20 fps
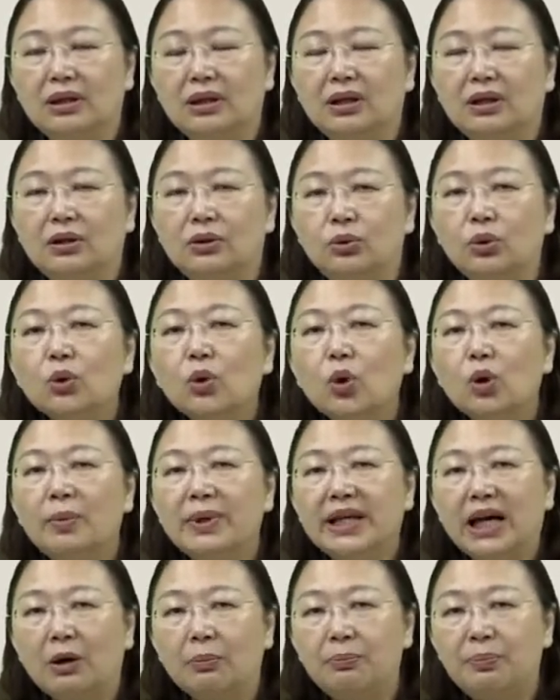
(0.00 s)
如果我们
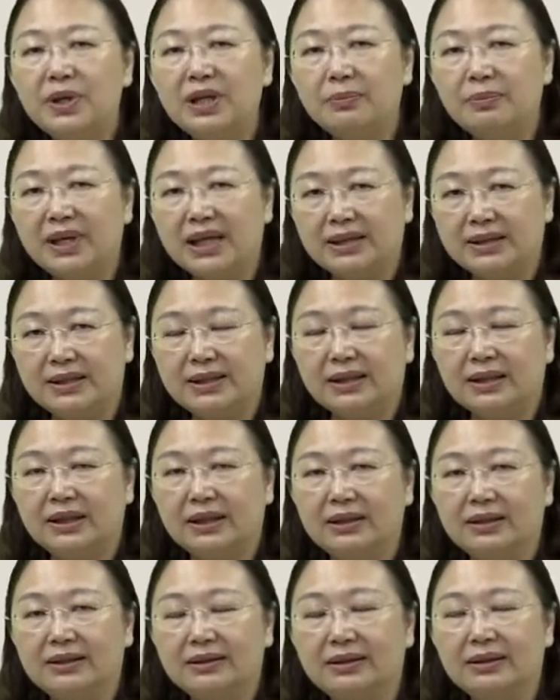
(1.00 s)
要避免这
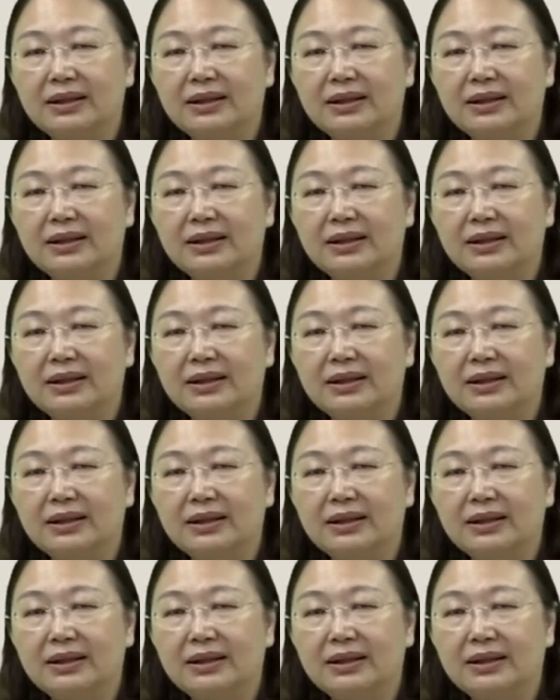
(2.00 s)
个，